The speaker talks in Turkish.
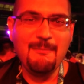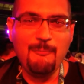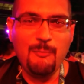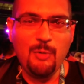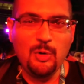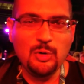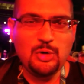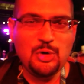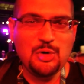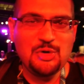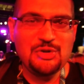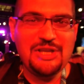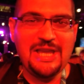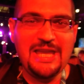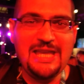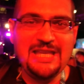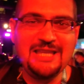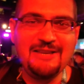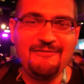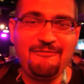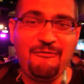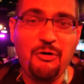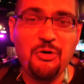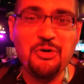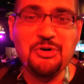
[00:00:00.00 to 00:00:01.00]
Moto
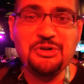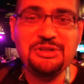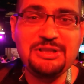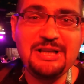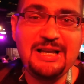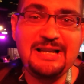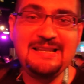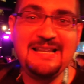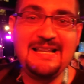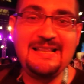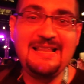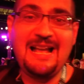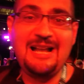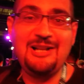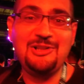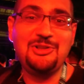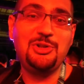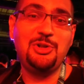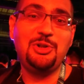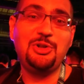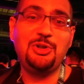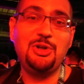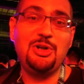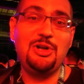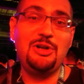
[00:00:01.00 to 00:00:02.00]
Z2 Force'da. Neden?
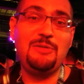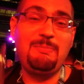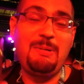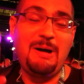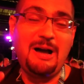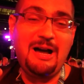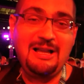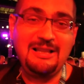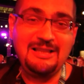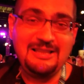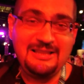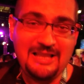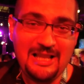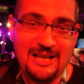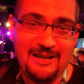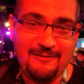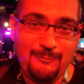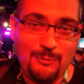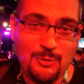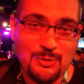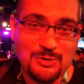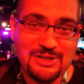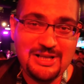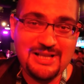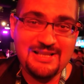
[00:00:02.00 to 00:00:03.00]
Çünkü pahalı
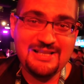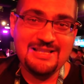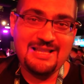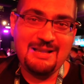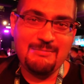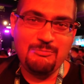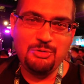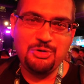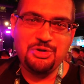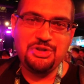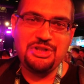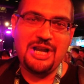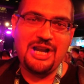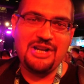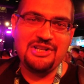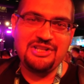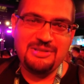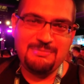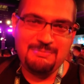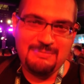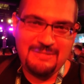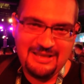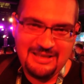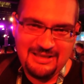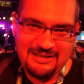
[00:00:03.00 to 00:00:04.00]
telefonsan aradan bunu şarj
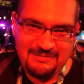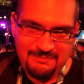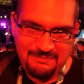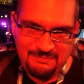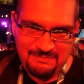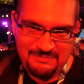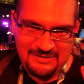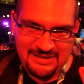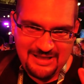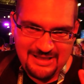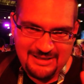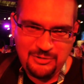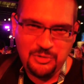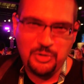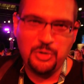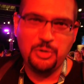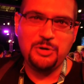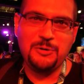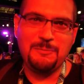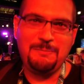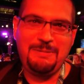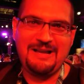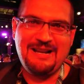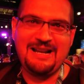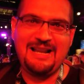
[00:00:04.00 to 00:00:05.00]
etmeyi
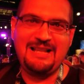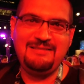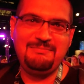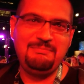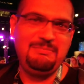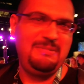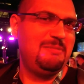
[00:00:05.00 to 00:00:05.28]
yetiyordur paran.